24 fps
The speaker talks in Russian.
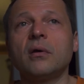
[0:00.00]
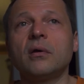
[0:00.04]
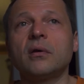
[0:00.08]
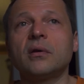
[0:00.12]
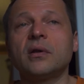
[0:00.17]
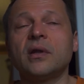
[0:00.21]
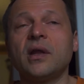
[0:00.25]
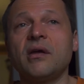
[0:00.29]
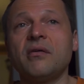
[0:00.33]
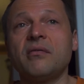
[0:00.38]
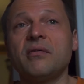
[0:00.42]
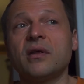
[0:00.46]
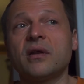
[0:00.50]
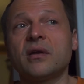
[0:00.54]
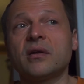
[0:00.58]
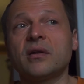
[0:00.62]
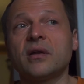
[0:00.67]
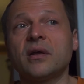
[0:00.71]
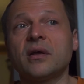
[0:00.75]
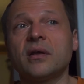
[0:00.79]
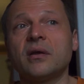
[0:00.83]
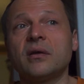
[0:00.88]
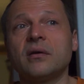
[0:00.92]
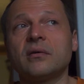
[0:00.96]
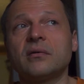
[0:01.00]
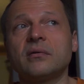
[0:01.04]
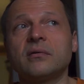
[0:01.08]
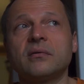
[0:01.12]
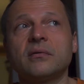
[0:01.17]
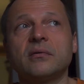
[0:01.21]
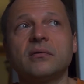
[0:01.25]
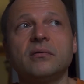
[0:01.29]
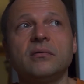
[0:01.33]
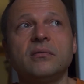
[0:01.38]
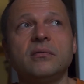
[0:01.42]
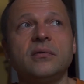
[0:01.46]
наверное.
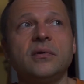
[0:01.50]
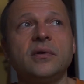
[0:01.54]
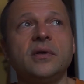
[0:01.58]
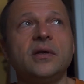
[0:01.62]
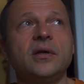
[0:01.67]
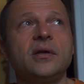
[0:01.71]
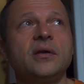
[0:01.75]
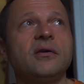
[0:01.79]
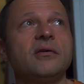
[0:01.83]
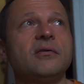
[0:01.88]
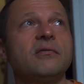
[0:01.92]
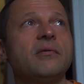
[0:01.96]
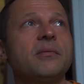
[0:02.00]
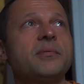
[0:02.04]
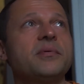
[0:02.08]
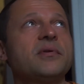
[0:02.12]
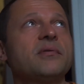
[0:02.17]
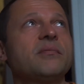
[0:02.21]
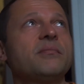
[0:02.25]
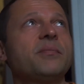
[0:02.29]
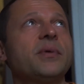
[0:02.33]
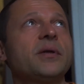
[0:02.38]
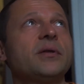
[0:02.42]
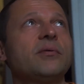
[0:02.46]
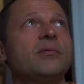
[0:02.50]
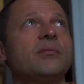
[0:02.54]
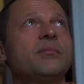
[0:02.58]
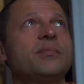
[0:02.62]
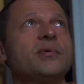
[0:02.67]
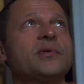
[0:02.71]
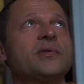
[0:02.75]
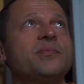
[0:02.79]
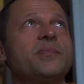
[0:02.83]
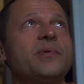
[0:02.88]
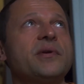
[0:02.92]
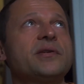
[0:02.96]
Ну и, в общем, потом
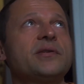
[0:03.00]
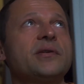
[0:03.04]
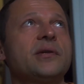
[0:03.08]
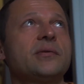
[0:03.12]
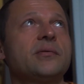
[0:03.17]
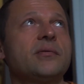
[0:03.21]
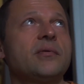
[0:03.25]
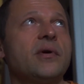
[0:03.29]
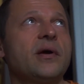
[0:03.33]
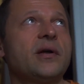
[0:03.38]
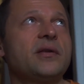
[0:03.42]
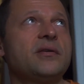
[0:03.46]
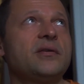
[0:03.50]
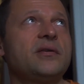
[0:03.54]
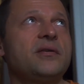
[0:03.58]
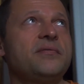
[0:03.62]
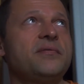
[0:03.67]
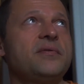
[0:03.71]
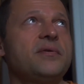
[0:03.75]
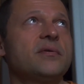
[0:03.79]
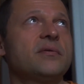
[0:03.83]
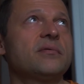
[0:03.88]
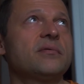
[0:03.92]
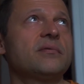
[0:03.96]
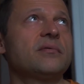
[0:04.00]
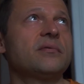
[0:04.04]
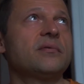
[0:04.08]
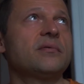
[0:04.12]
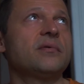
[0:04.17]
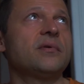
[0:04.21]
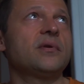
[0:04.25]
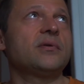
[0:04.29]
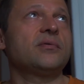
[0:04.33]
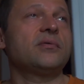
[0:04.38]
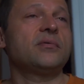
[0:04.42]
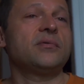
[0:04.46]
просто перестал туда ходить и все.
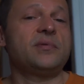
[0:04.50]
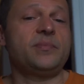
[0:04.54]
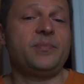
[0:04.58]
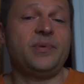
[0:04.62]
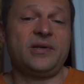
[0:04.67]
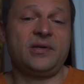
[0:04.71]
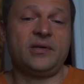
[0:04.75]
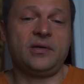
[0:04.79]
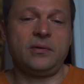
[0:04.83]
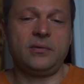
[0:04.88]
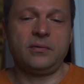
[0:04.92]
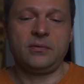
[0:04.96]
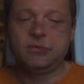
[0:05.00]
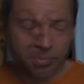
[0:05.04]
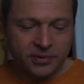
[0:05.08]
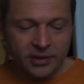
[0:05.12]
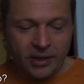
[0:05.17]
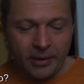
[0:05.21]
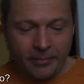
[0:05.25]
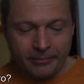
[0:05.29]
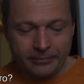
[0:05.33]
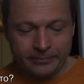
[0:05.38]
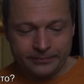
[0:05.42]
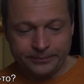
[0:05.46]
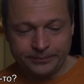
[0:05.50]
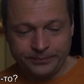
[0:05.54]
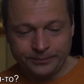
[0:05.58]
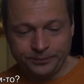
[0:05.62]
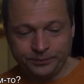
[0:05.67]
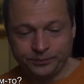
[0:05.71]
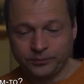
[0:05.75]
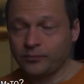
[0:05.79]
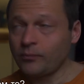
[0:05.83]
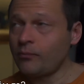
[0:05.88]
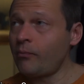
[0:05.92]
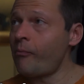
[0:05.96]
Я тут сбежал. Ты
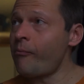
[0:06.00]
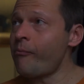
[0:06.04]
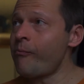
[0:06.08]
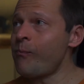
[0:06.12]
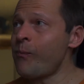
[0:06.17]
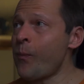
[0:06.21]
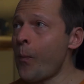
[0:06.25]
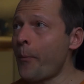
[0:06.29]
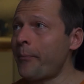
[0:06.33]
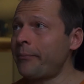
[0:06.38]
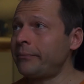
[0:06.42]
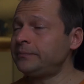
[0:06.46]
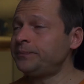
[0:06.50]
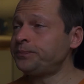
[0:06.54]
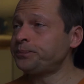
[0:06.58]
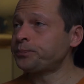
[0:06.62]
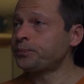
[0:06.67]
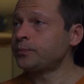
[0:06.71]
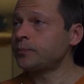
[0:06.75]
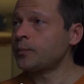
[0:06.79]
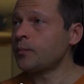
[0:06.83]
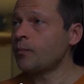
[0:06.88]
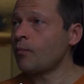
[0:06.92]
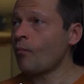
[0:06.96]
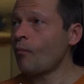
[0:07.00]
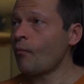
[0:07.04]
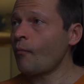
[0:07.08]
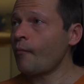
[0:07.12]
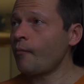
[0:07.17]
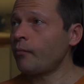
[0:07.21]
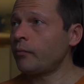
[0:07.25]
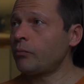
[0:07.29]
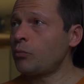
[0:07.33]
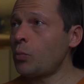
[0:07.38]
играешь на чем-то?